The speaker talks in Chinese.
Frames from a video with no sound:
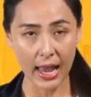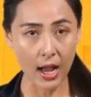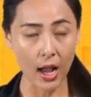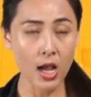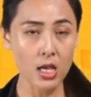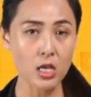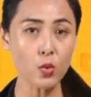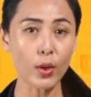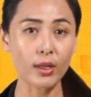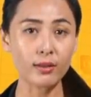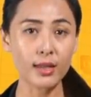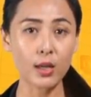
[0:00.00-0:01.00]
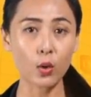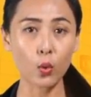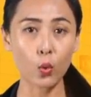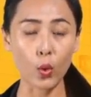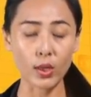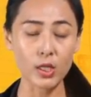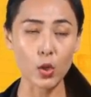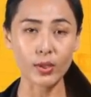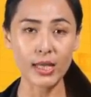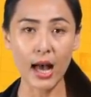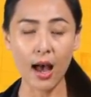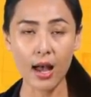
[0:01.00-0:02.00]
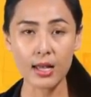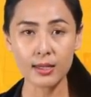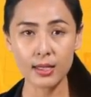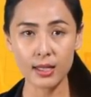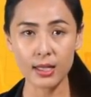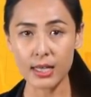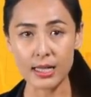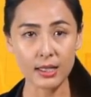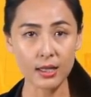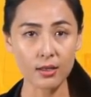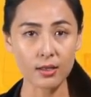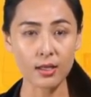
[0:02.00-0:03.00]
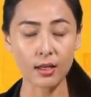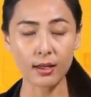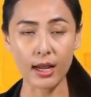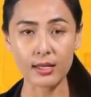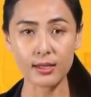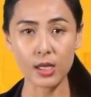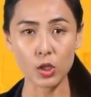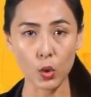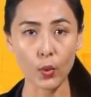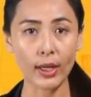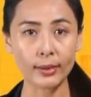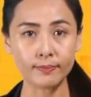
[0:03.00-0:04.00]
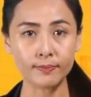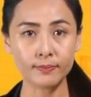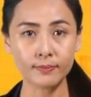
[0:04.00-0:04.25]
量，以稳定国际油价。”今天的财经到此，感谢收看。